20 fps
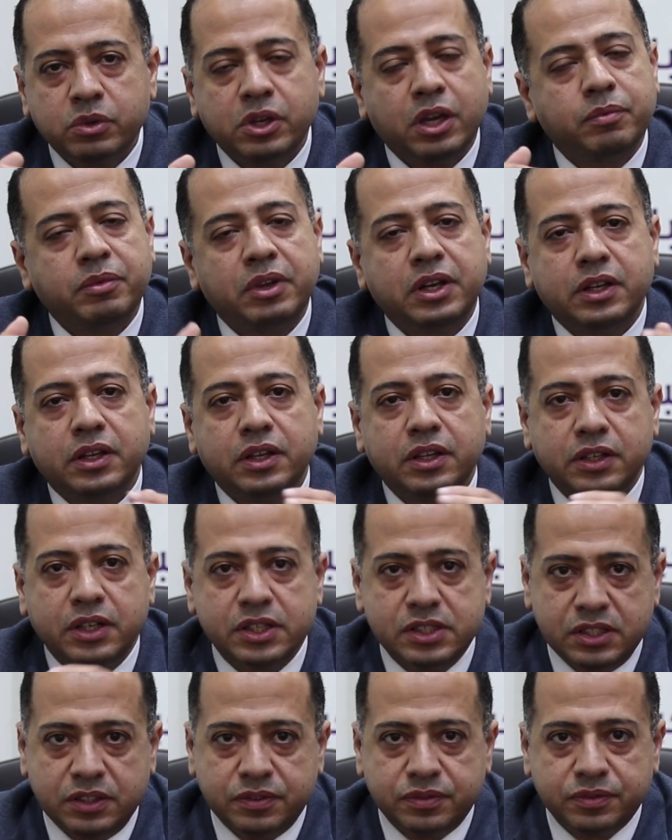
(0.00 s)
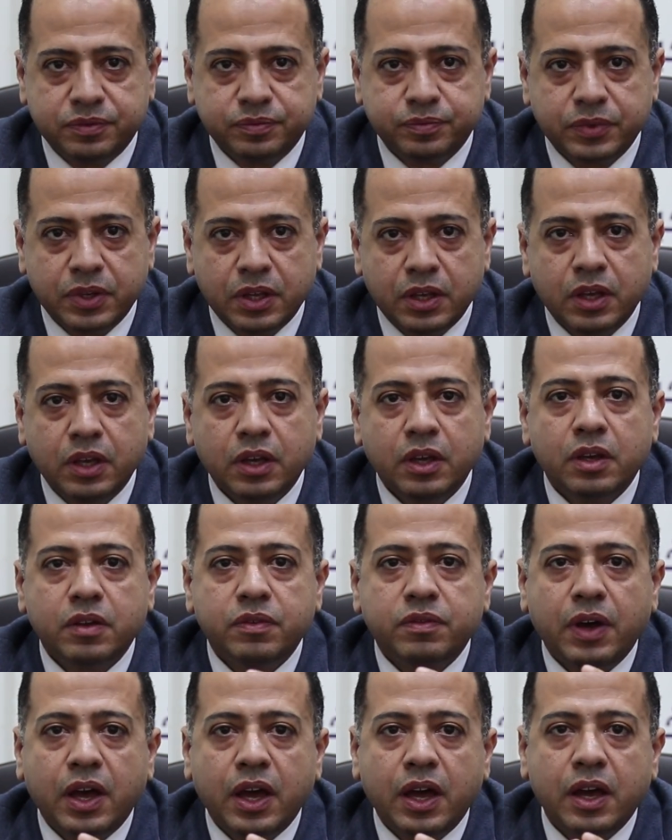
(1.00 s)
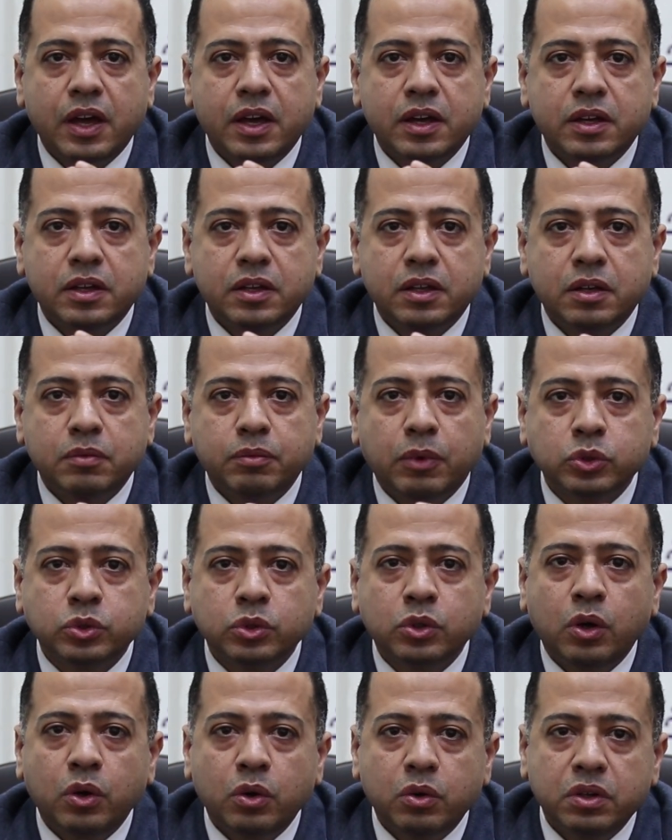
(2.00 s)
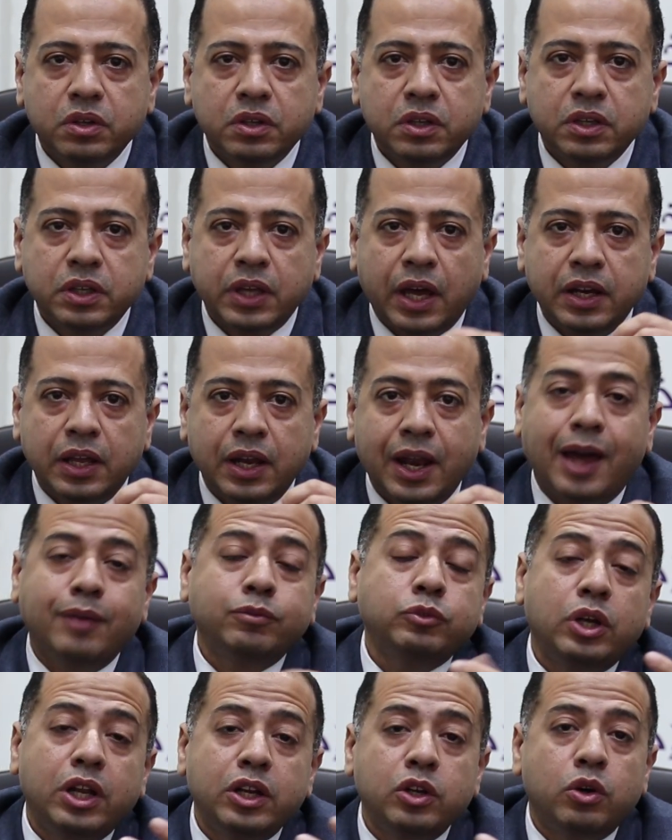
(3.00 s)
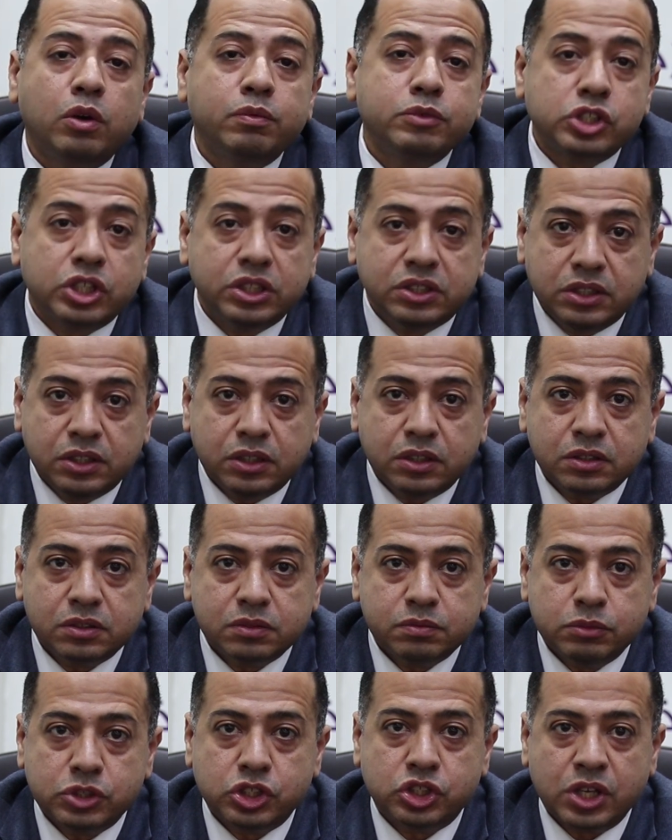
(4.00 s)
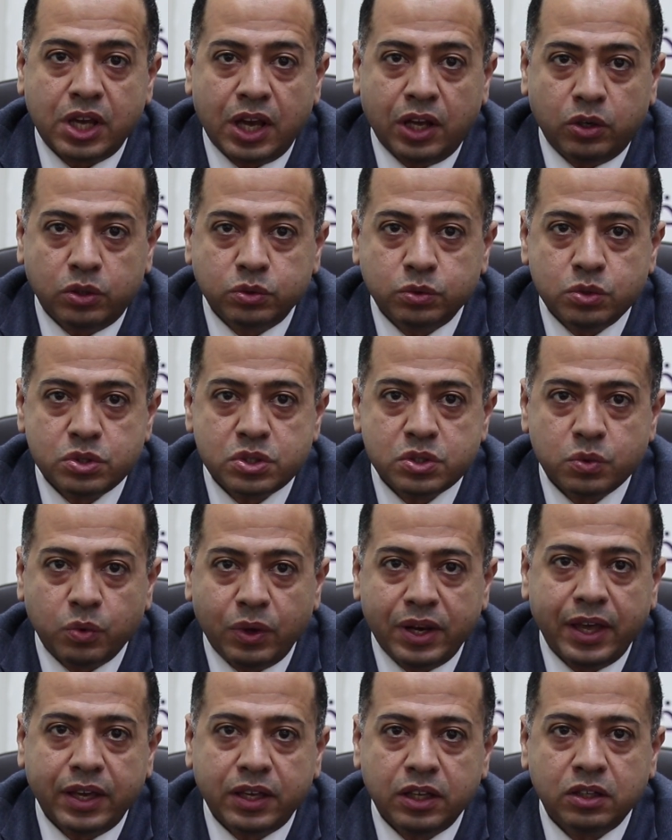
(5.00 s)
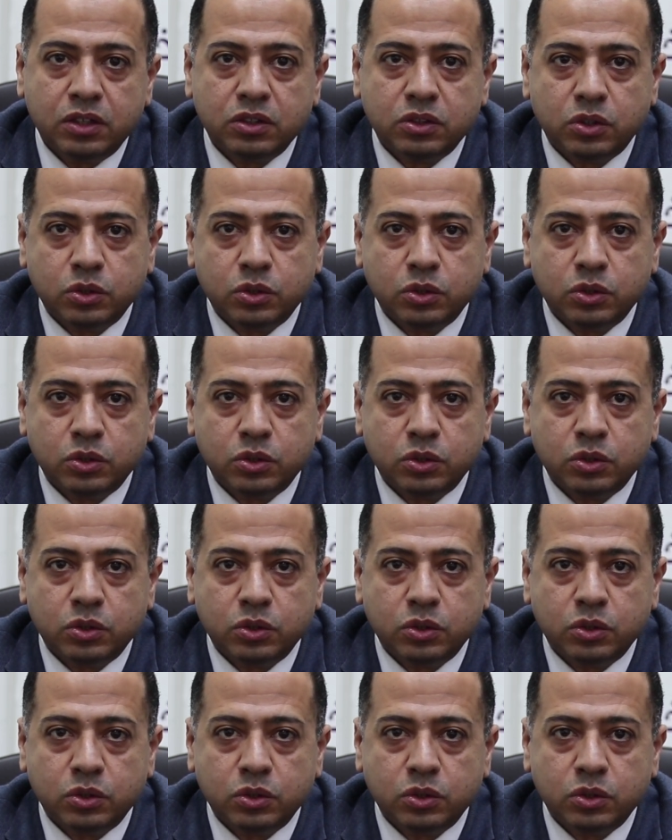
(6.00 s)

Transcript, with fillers: ويعمل نزيف فالموضوع يعني الحمد لله ان هو مش كتير مش شائع الحدوث ولكن